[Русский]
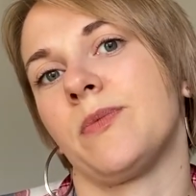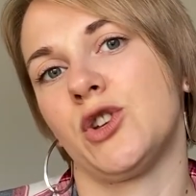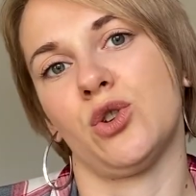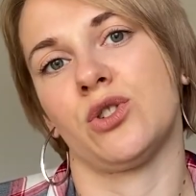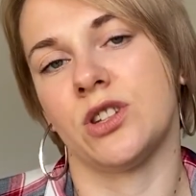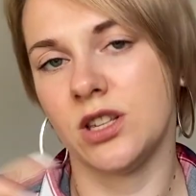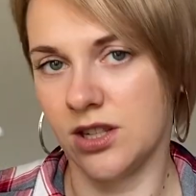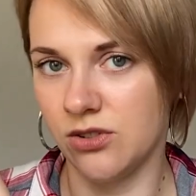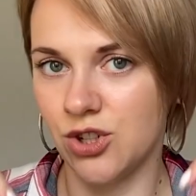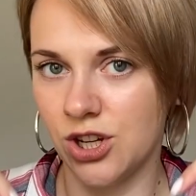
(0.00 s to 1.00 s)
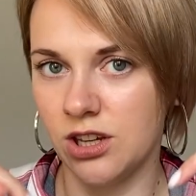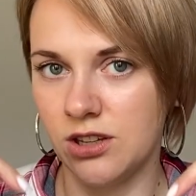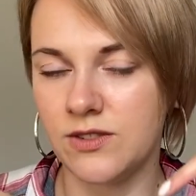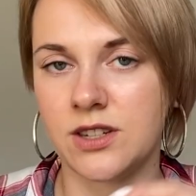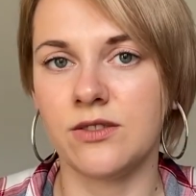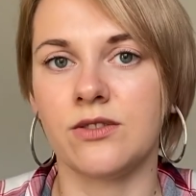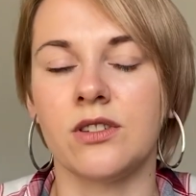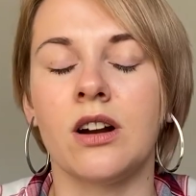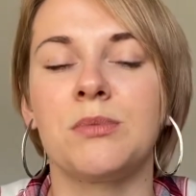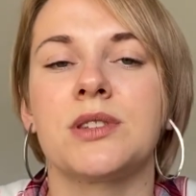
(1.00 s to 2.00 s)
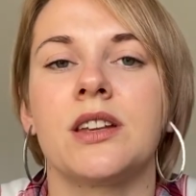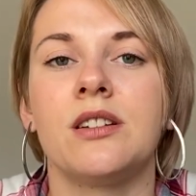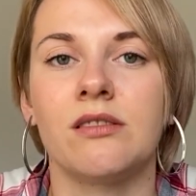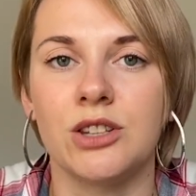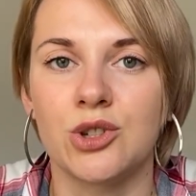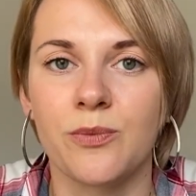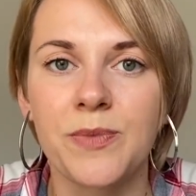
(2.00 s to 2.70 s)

Еще раз, да, ссылочки, они все в описании к видео.